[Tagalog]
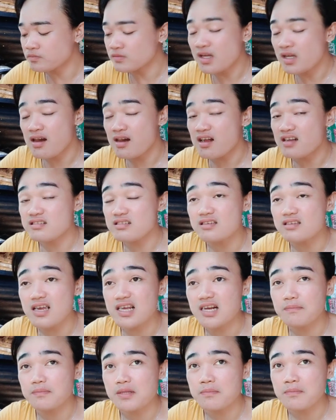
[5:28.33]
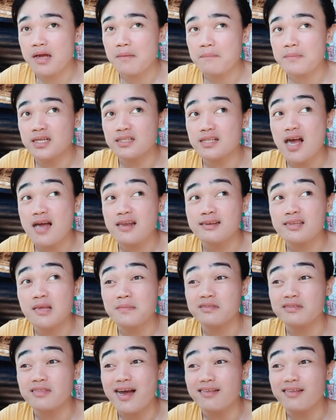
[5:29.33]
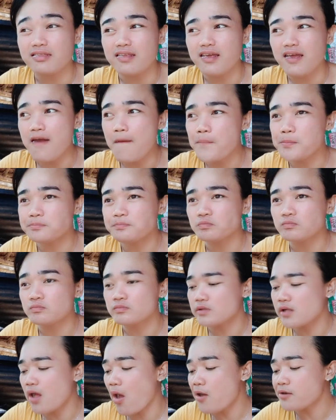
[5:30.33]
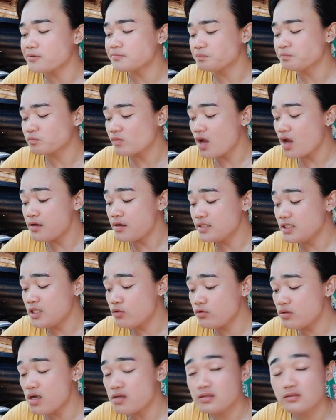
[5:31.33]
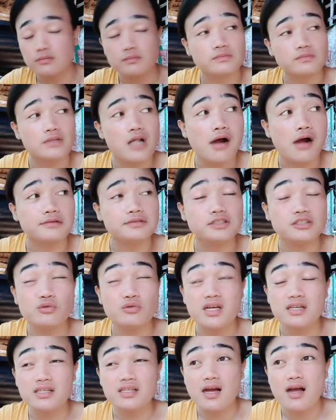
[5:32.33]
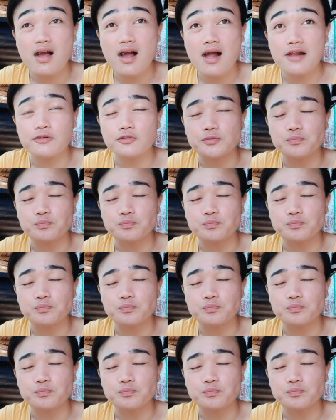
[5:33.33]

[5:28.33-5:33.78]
Kasi sa hirap ng mga pinagdaanan namin dati, yun ang, yun ang na, ano,